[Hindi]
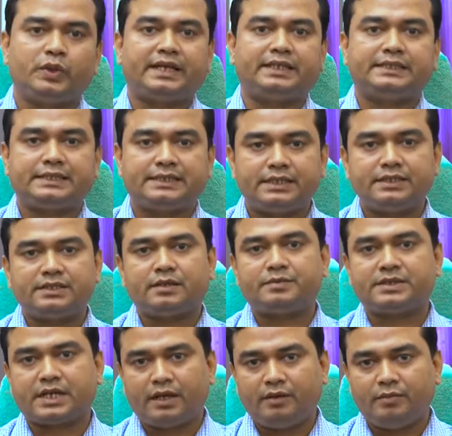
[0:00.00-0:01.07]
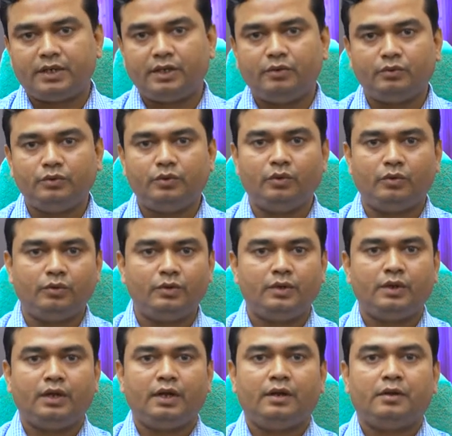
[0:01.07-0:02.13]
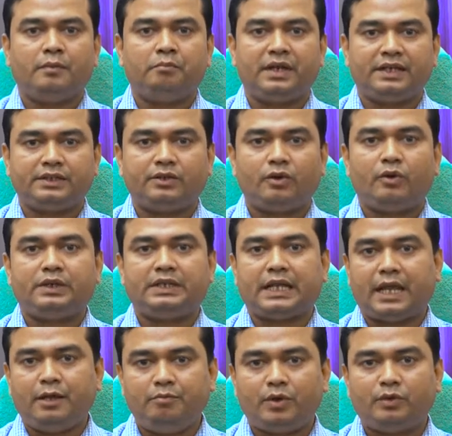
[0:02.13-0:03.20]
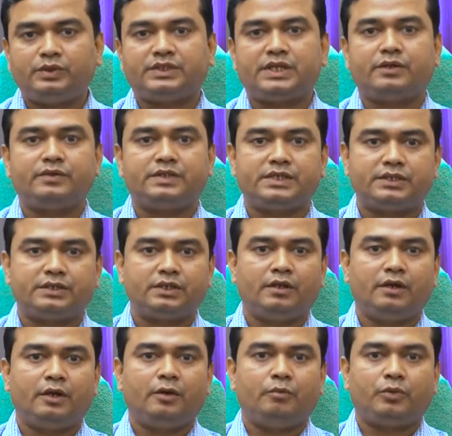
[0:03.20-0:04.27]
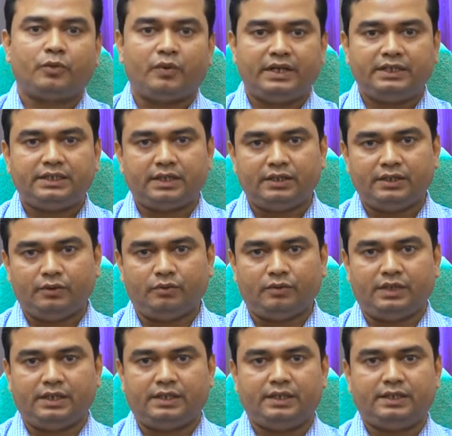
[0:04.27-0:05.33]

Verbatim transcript: एग्जिस्टिंग सब्सक्राइबर हैं उनको बेटर और टाइम बाउंड सर्विसेज प्रोवाइड करने होंगे